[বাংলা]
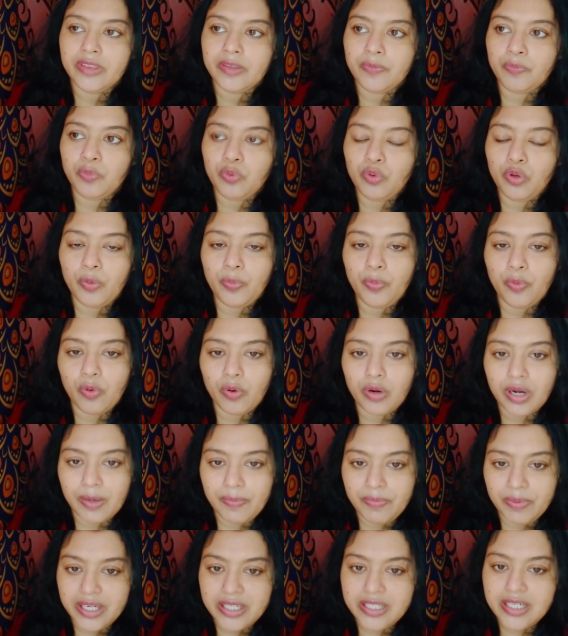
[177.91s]
পুরো
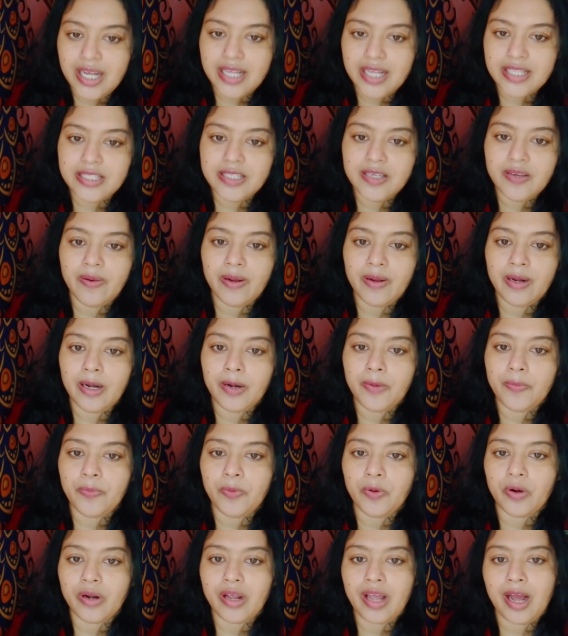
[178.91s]
প্রোগ্রামটা সাজিয়ে ফেলার
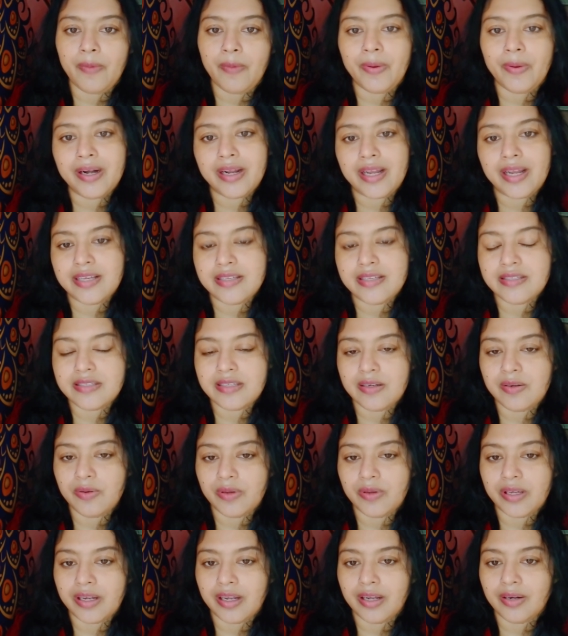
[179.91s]
পরে আবার ক্যান্সেল
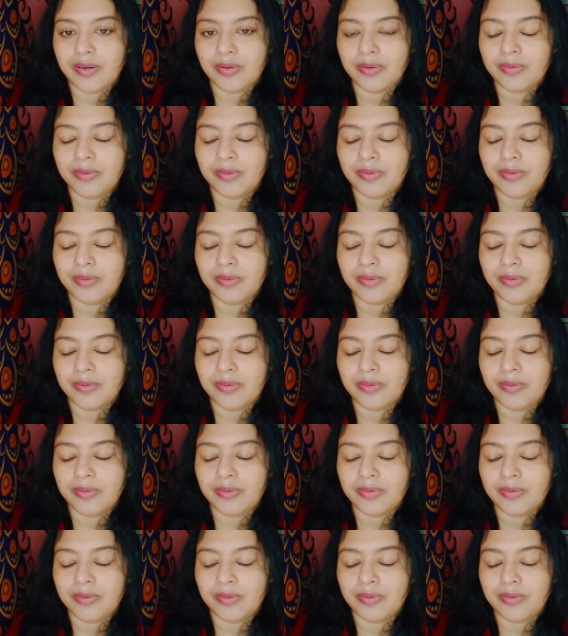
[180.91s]
হয়ে গেল